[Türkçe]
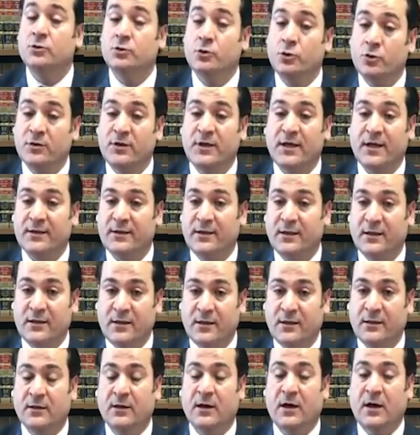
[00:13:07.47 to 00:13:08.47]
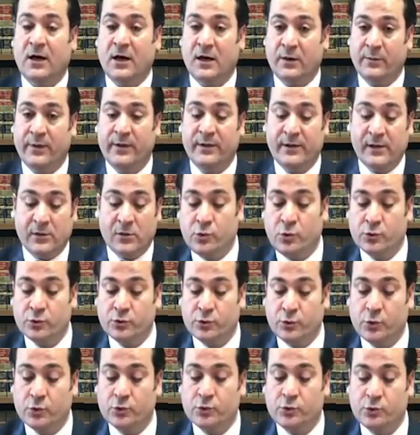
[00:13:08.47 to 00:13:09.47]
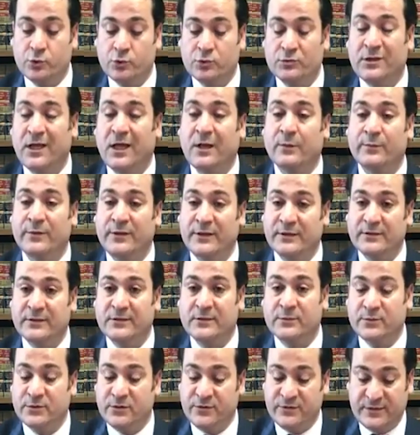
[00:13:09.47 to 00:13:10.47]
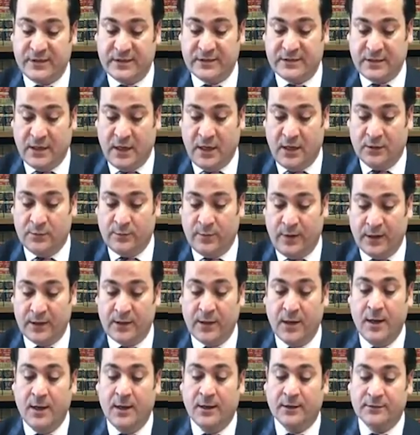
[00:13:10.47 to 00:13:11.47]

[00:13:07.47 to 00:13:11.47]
Türkiye'deki ABD konsolosluğundan bir yatırımcı vizesi almak